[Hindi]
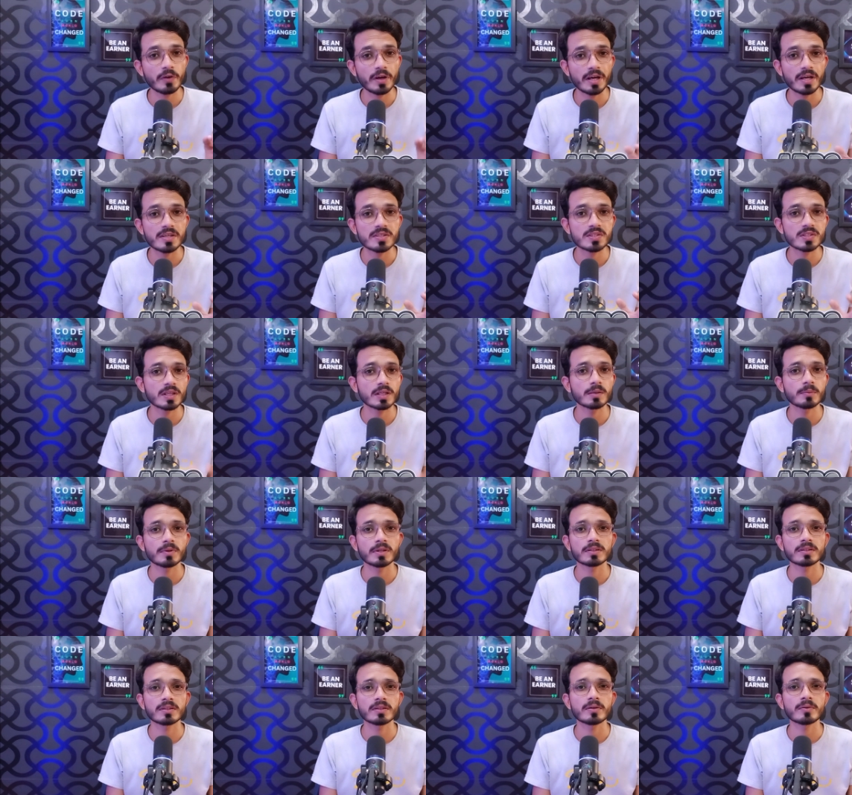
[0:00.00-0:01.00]
एड से
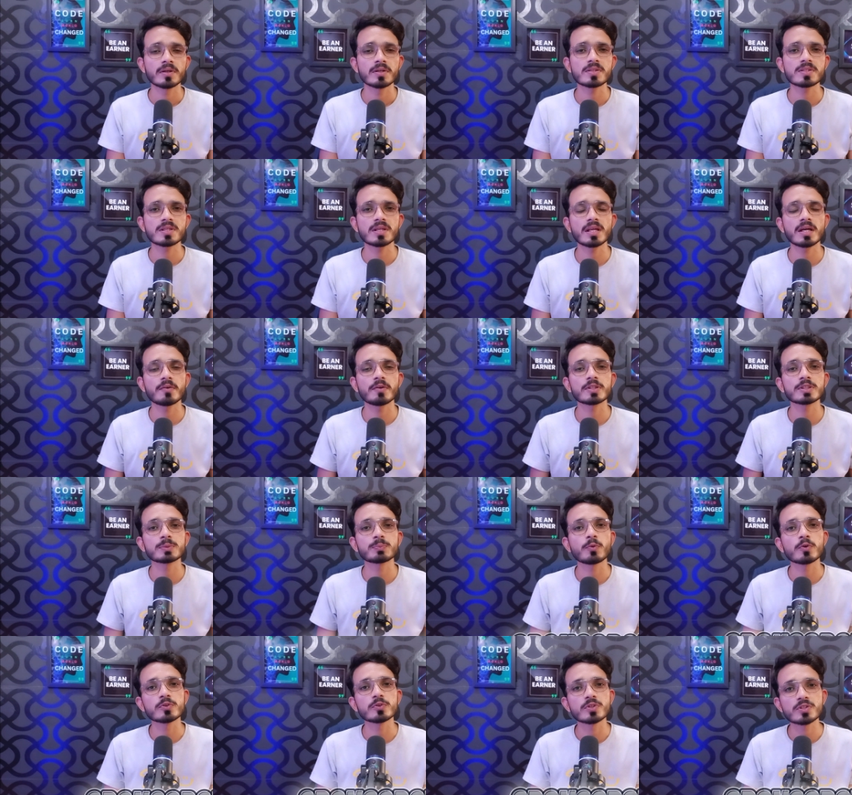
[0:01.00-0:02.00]
कमाते हैं इसके अलावा
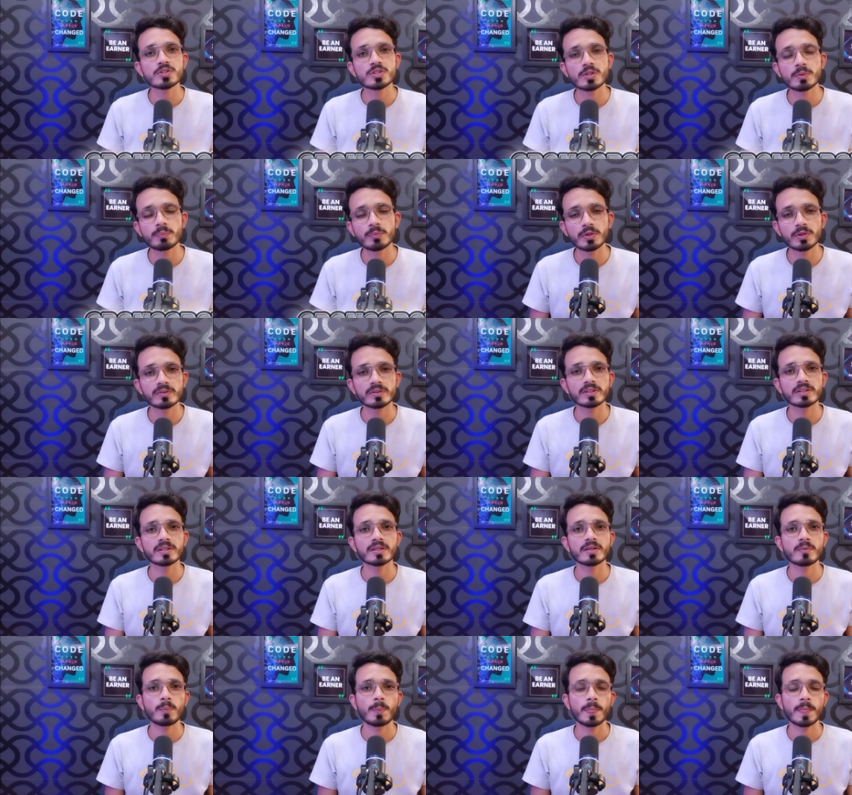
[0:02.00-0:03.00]
स्पॉन्सरशिप भी होती
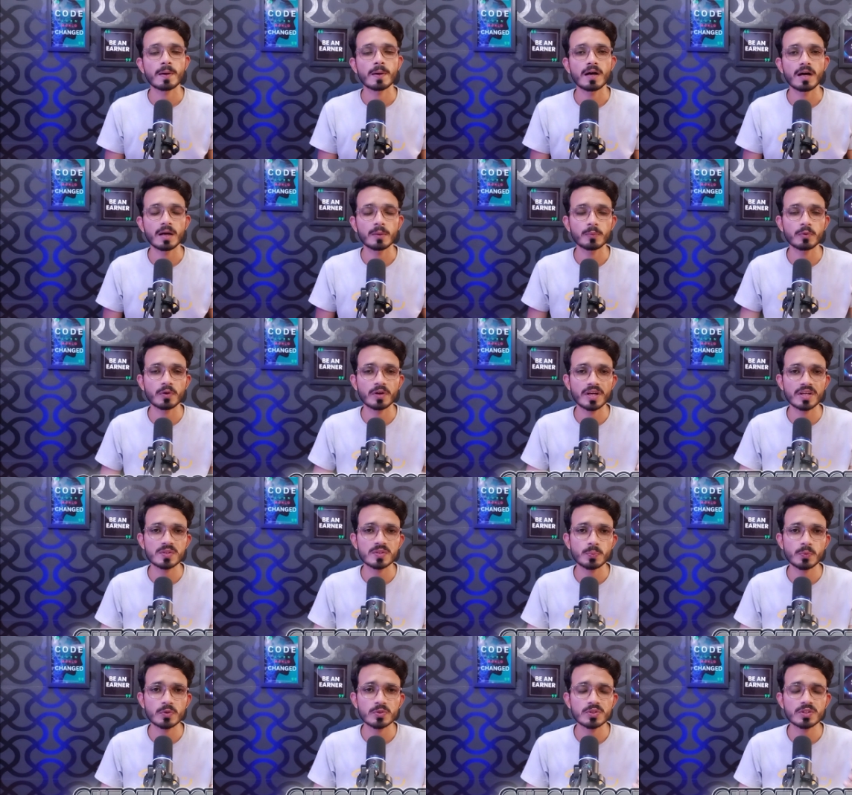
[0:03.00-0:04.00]
हैं आपको गेस्ट
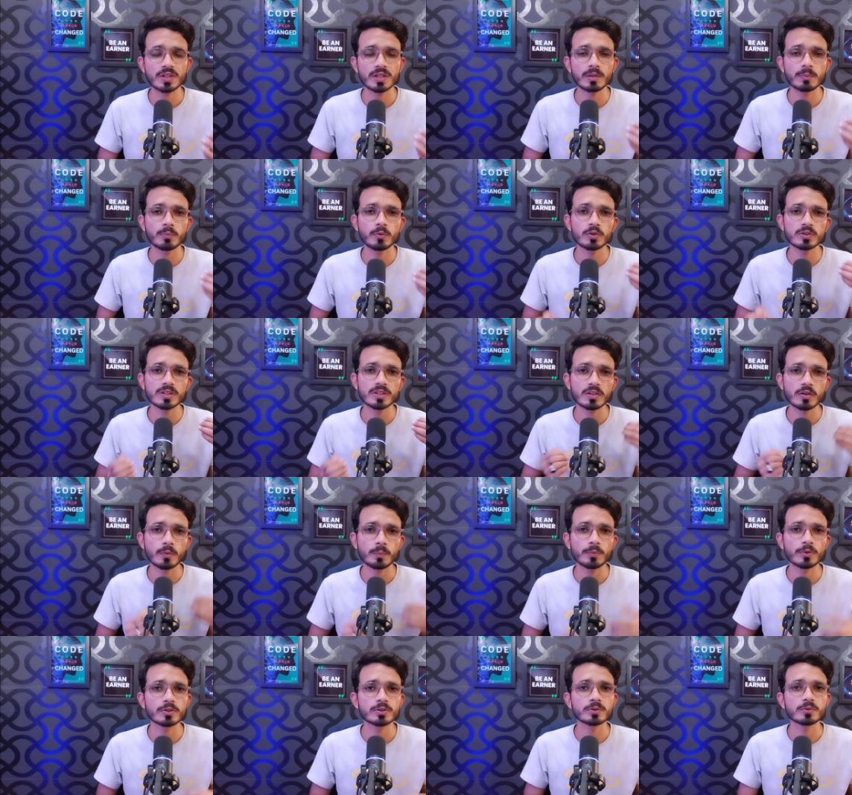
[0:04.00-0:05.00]
पोस्टिंग की बहुत ज़्यादा
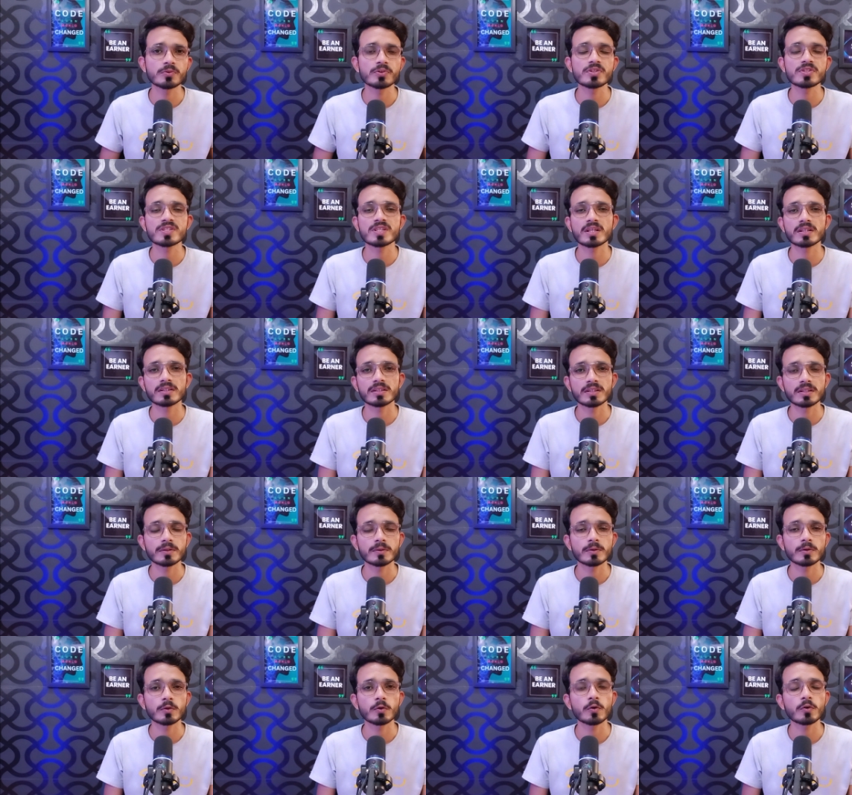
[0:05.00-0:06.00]
अपॉर्चुनिटीज़ आती हैं
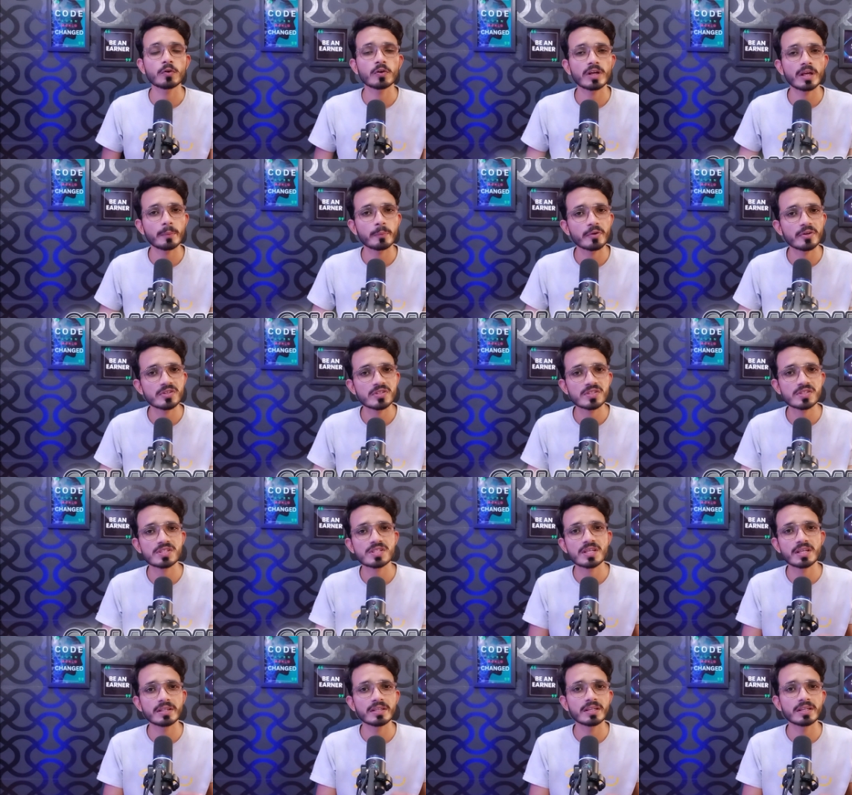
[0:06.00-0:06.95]
लोग कलेब्रेशन के लिए